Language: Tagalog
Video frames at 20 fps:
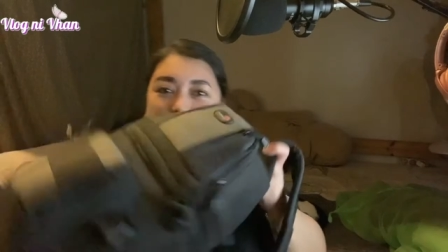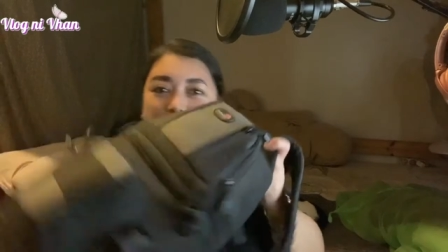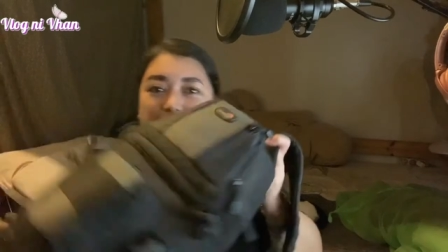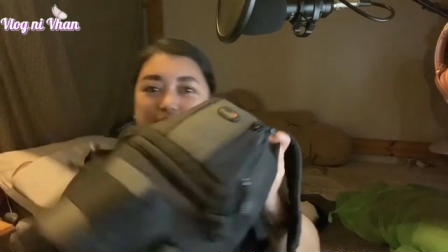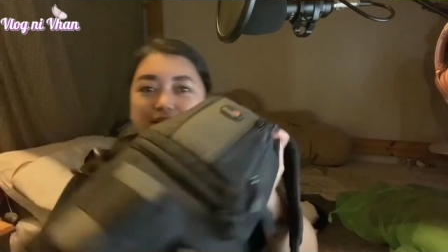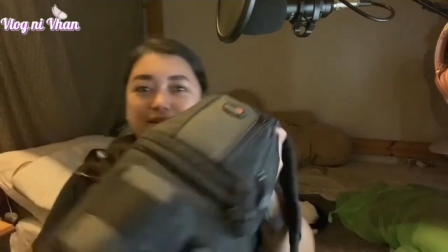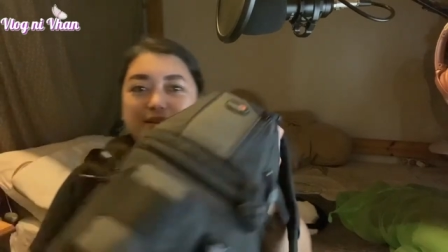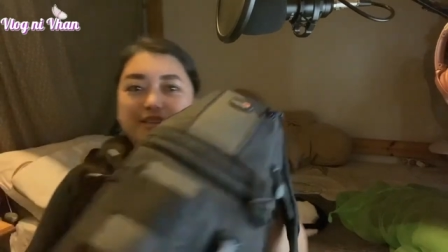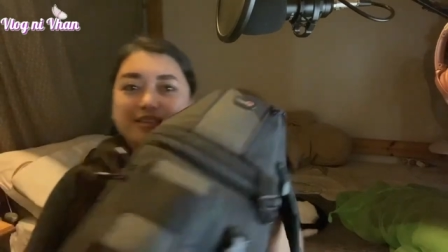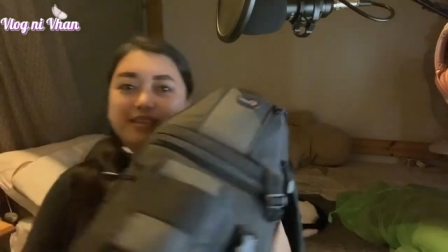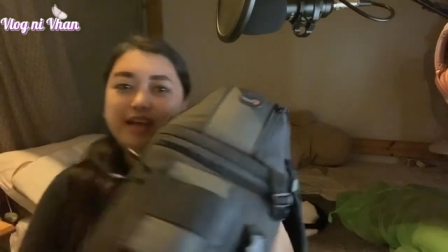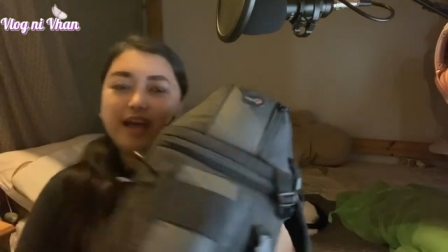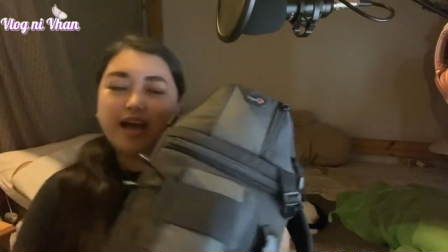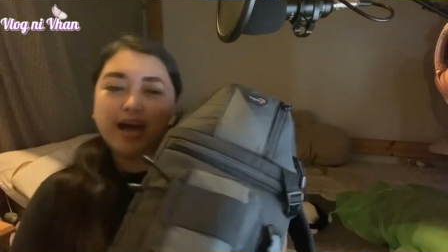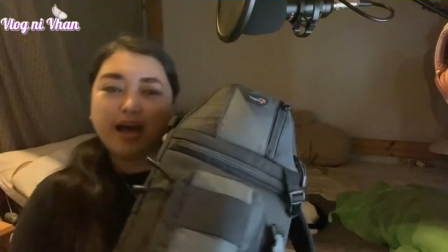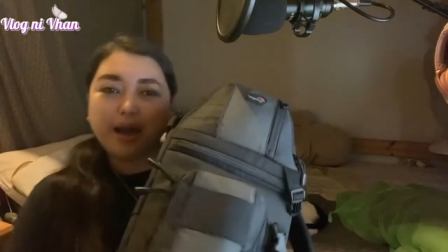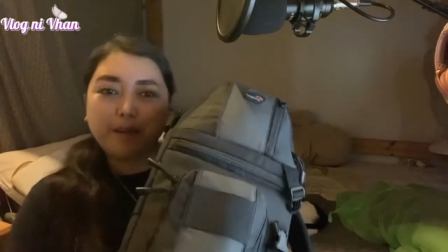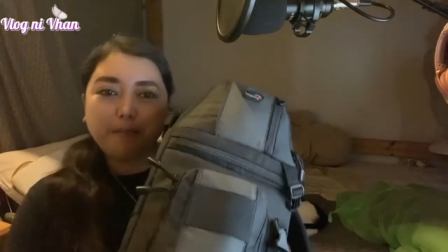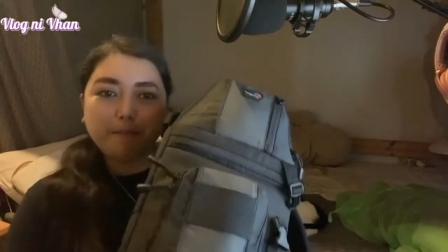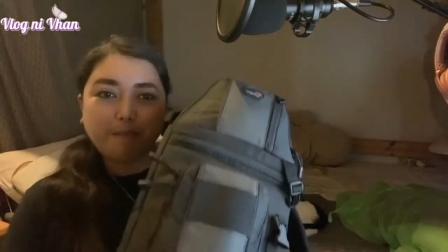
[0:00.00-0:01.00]

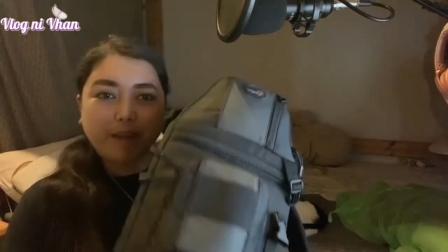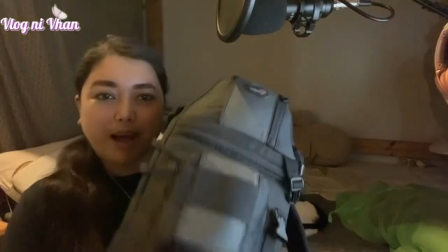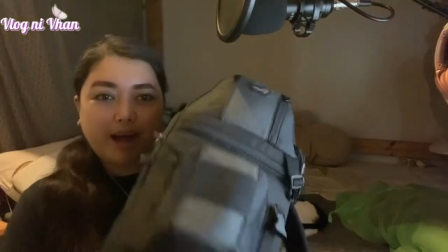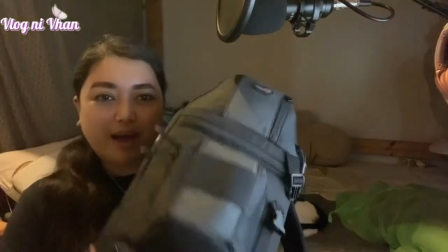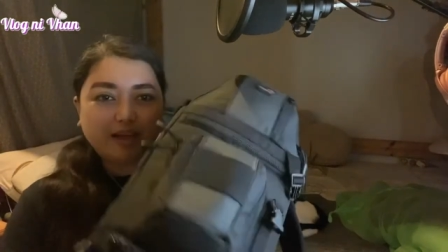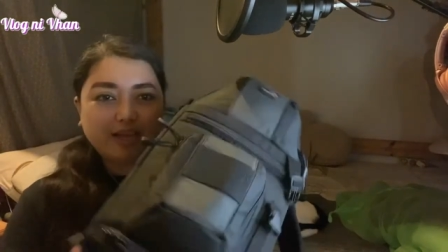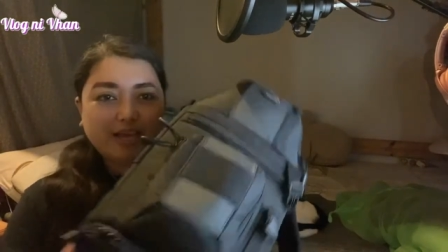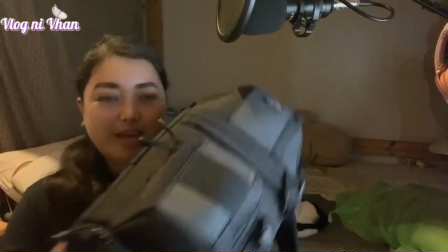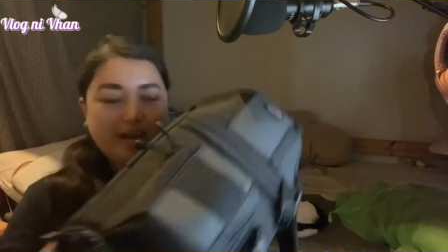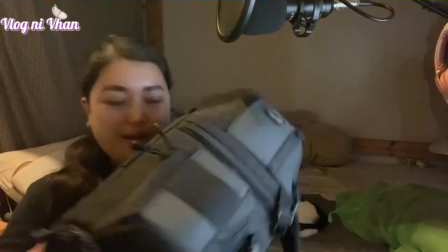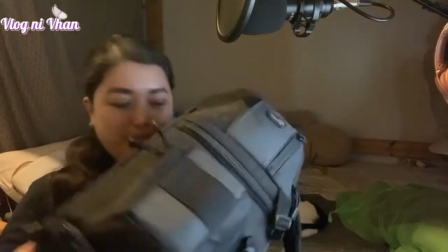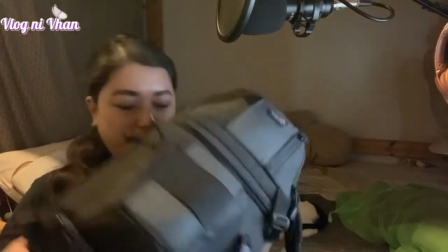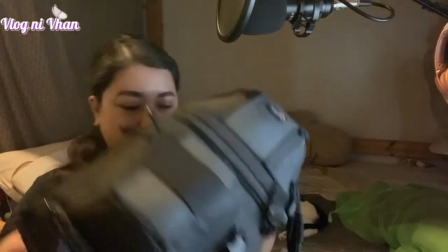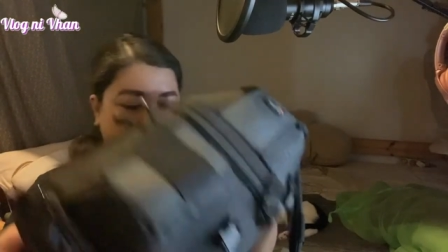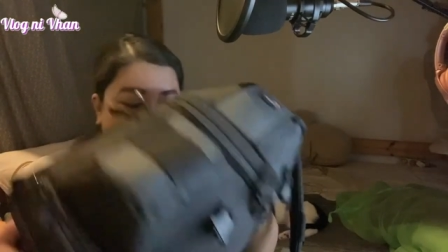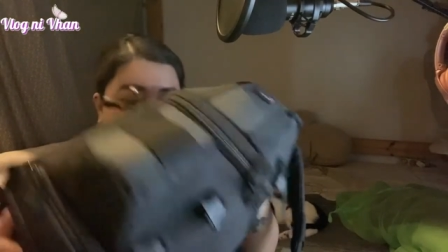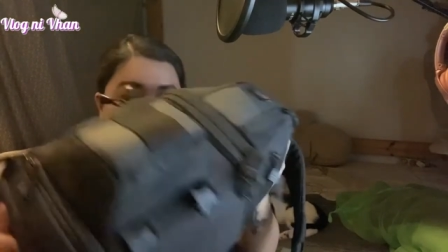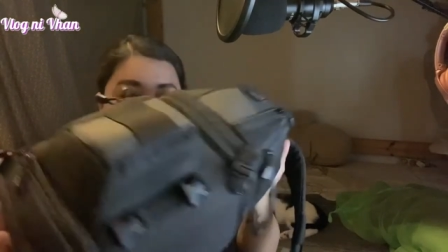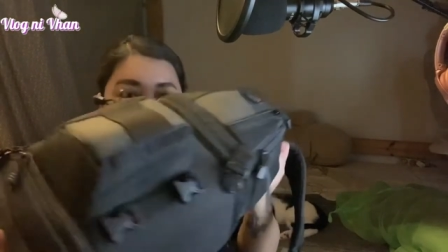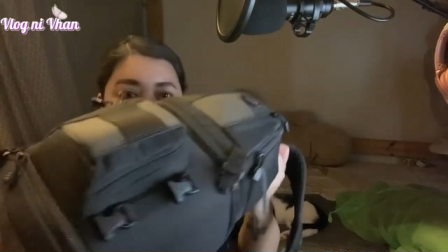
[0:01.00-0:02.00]
Isang bag yan mga
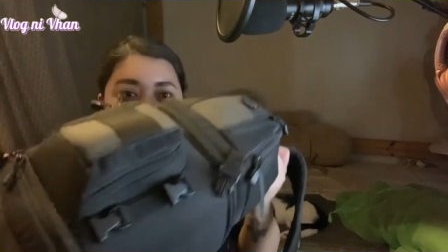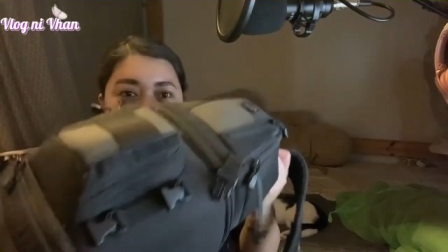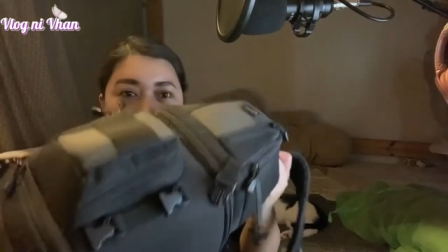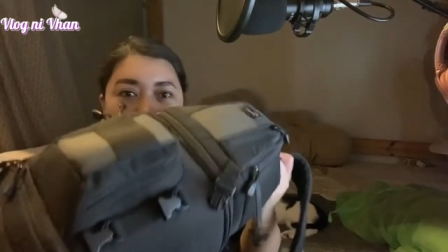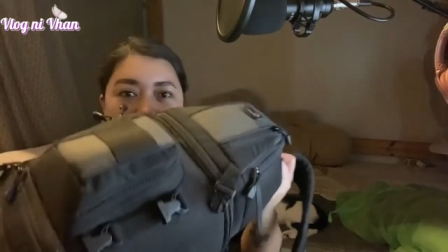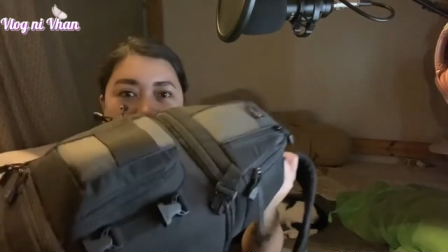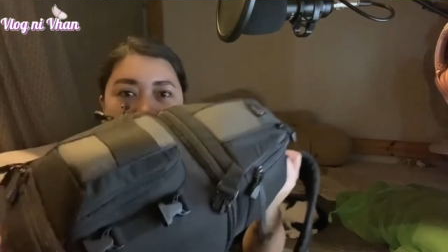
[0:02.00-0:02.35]
be.